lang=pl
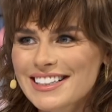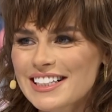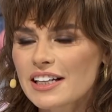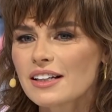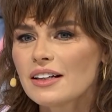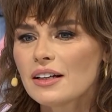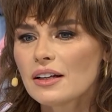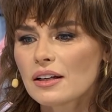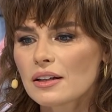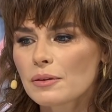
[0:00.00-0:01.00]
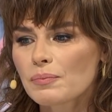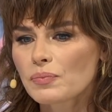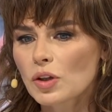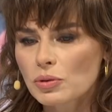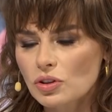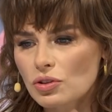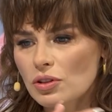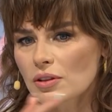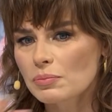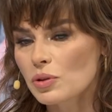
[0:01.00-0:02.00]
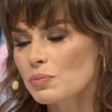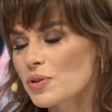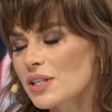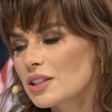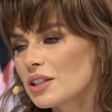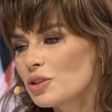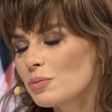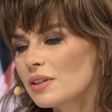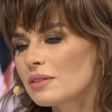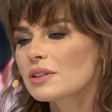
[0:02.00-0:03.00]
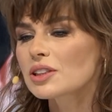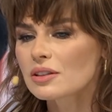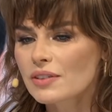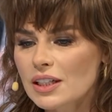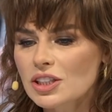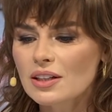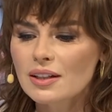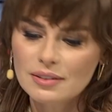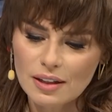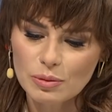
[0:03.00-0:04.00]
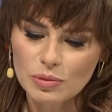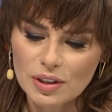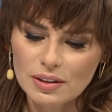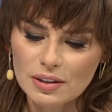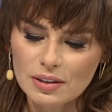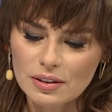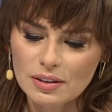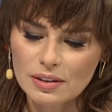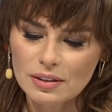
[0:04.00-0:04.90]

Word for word: nasze, no bo to posadziliśmy właśnie 12 lat temu, kiedy